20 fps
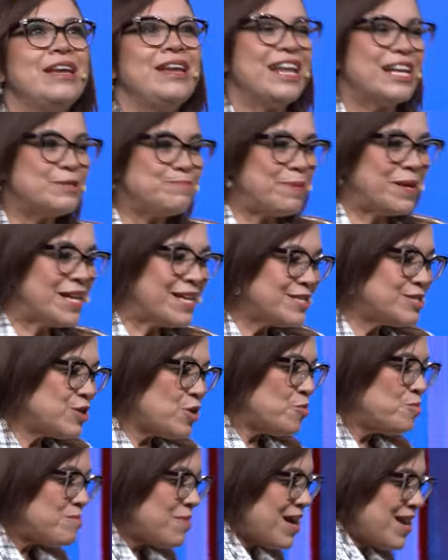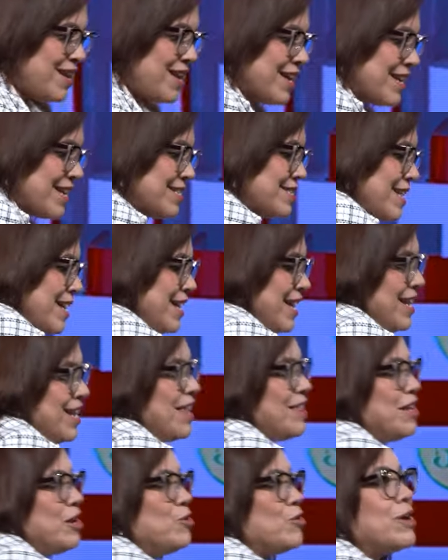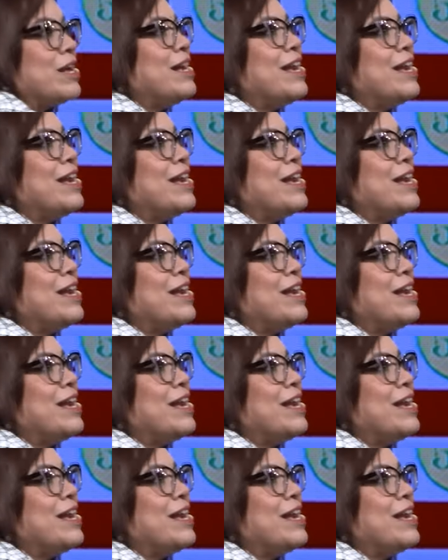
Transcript: la experiencia humana, que está llena de lo que